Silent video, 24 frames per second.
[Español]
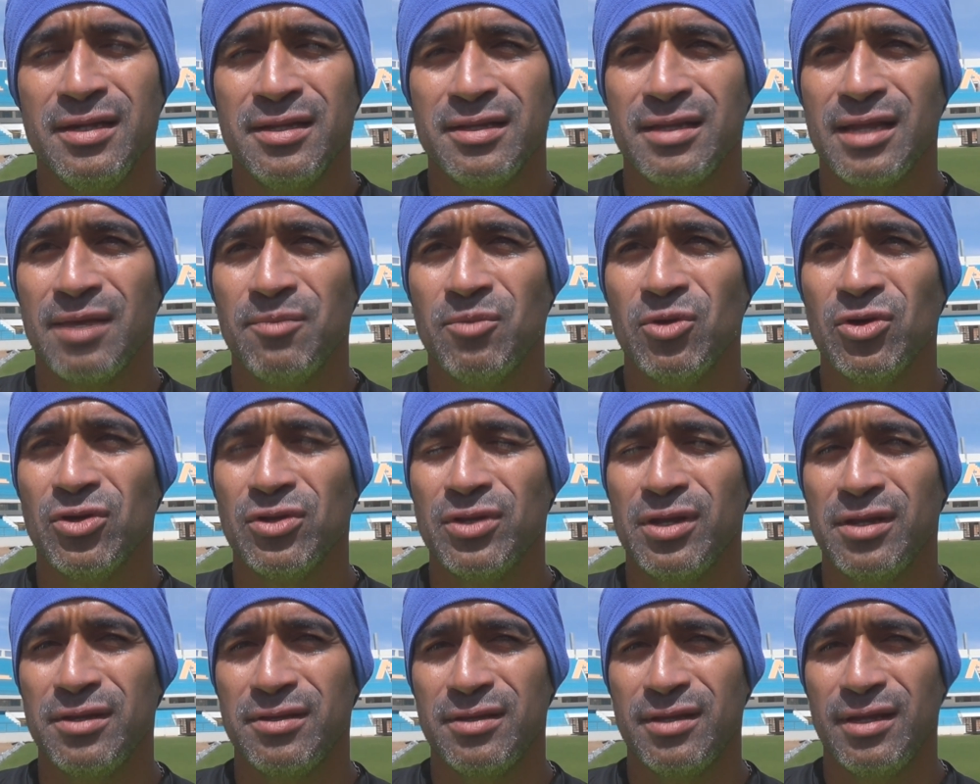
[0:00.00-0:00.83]

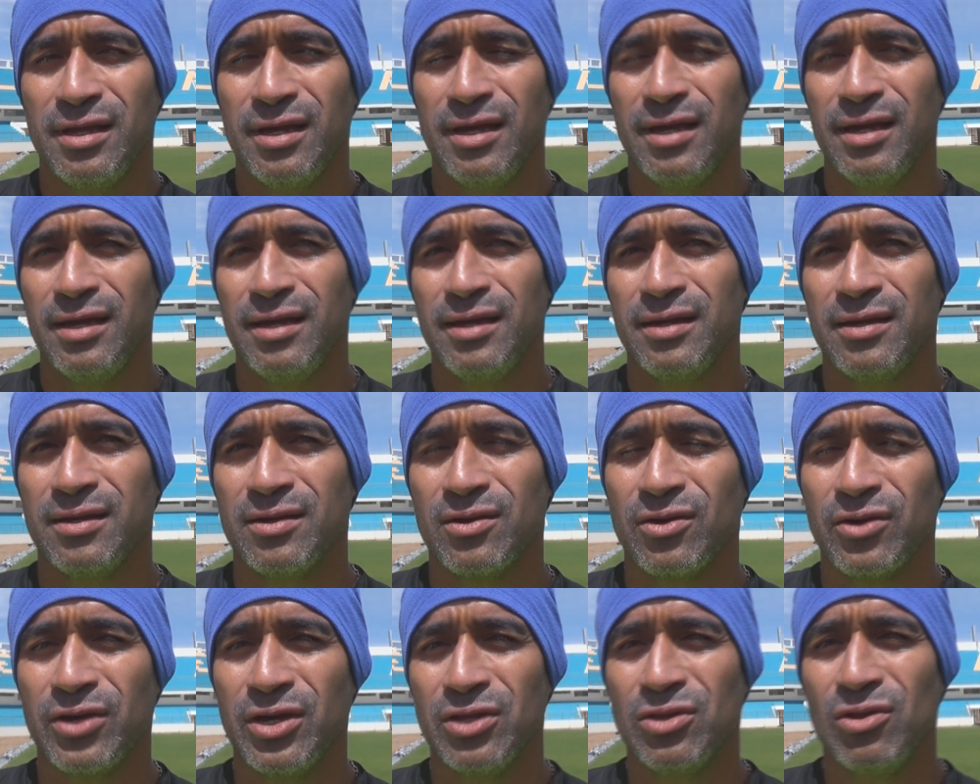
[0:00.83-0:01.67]
Estamos este,
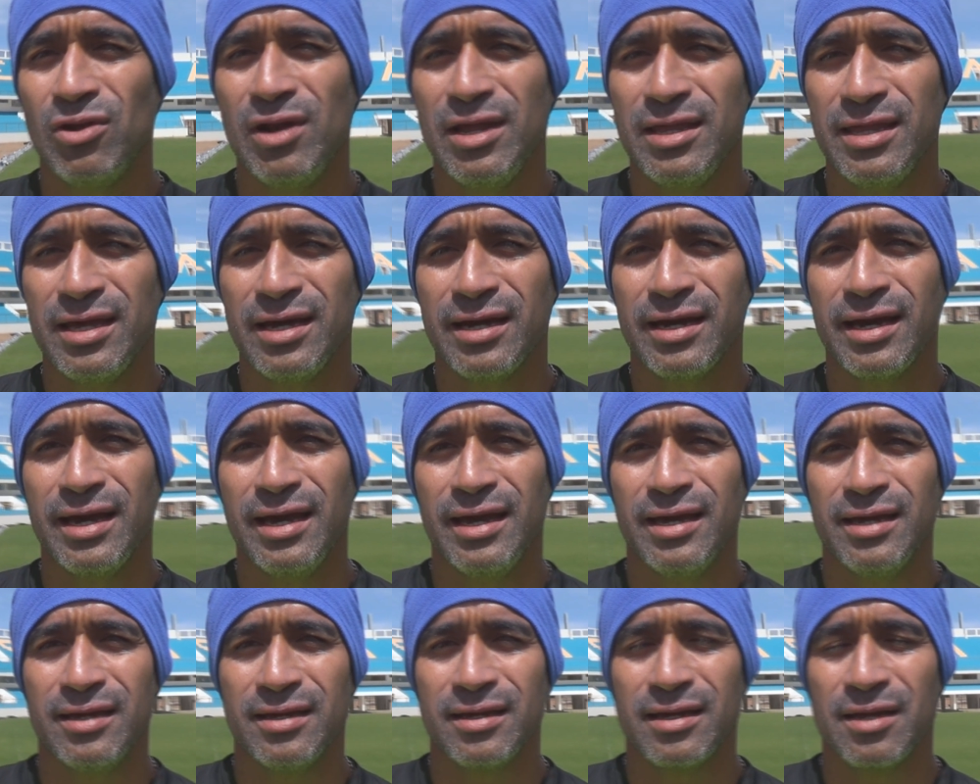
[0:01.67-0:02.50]
cogiendo la idea
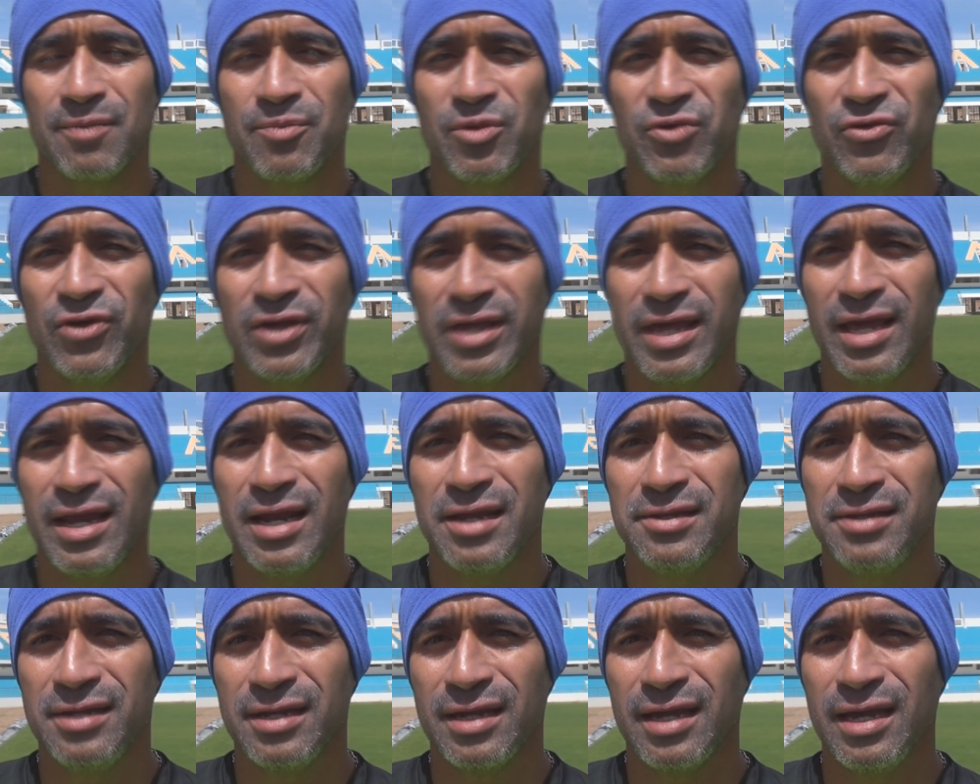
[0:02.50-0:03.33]
que, que el profe
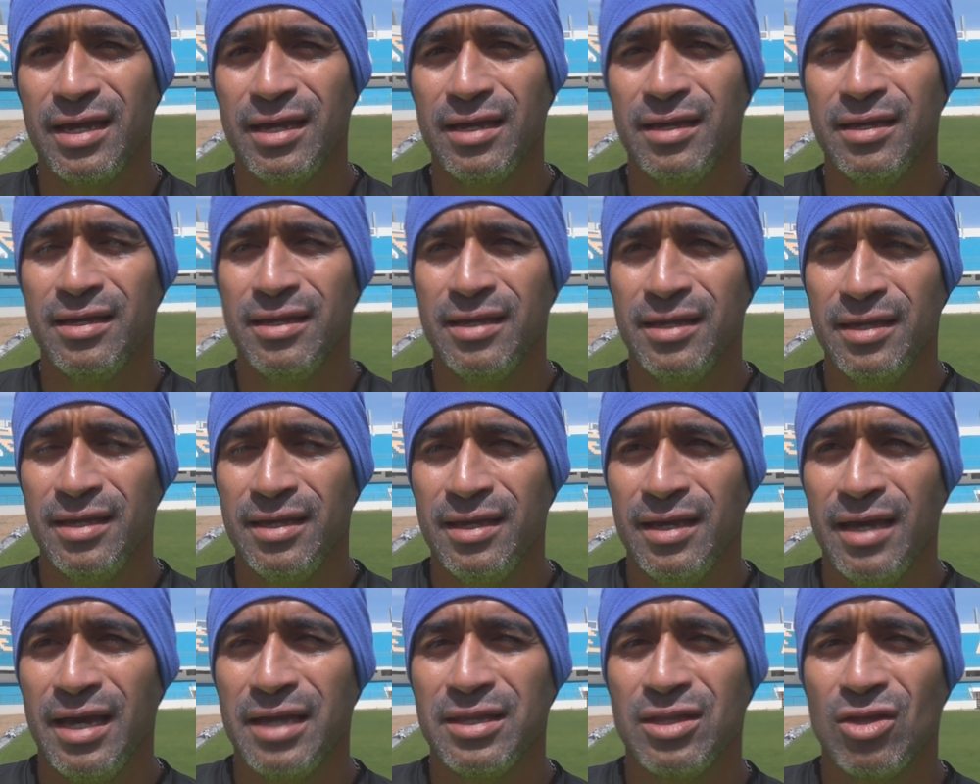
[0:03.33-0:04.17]
quiera, así que
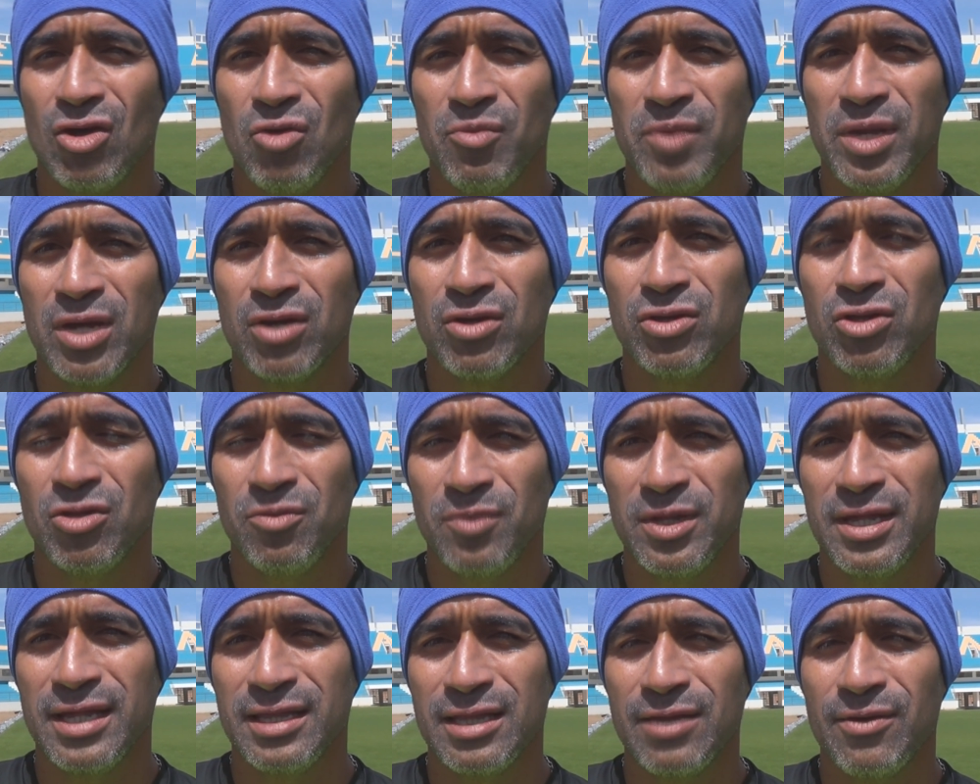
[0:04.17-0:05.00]
este domingo,
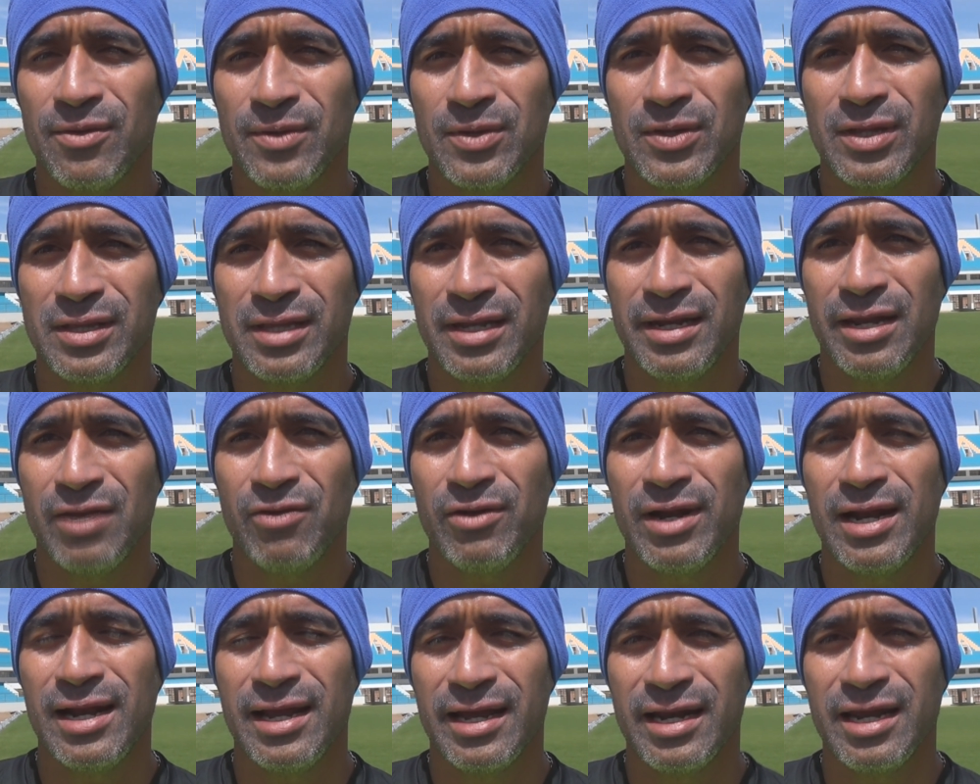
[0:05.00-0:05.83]
Dios mediante, vamos a tener
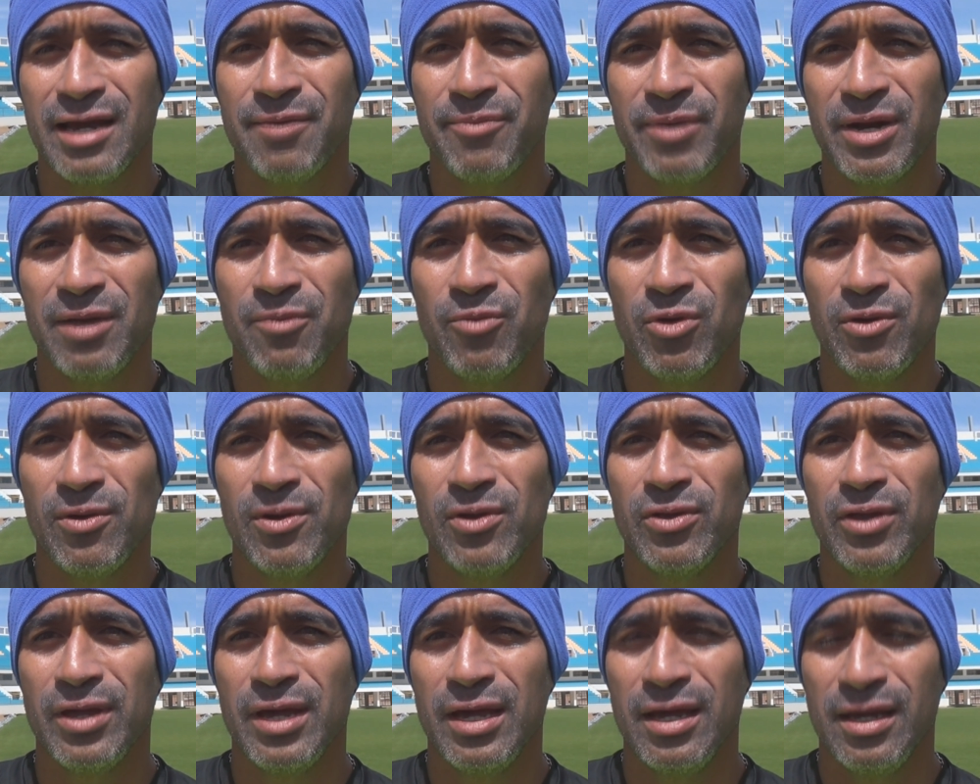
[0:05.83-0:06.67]
una alegría para el
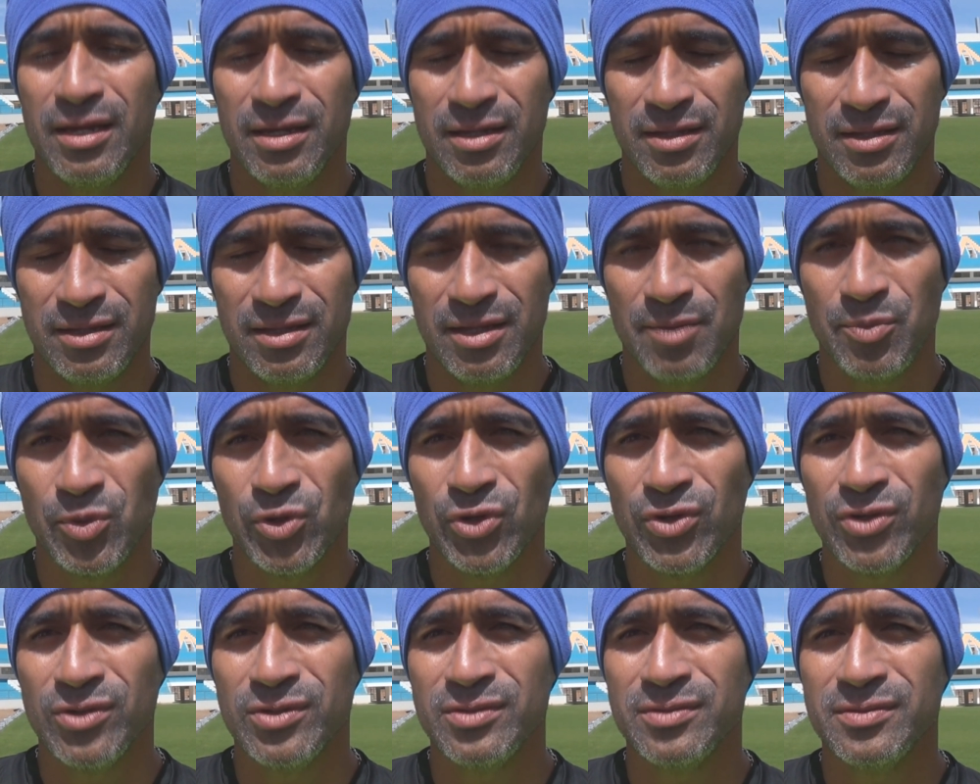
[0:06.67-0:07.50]
pueblo de,
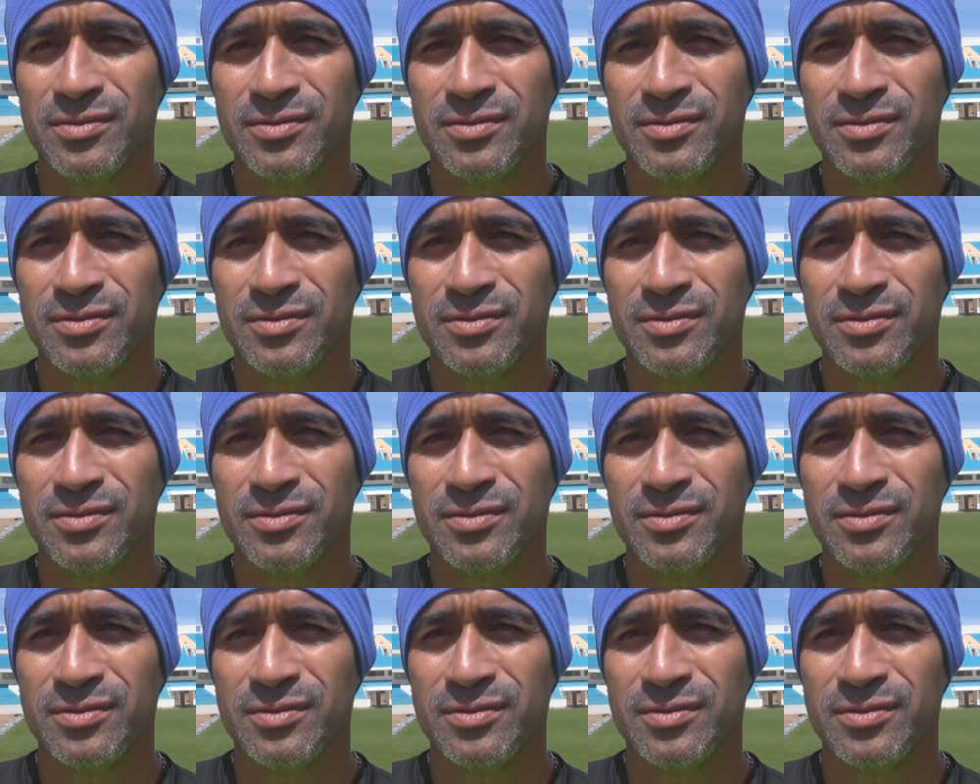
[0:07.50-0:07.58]
Puno.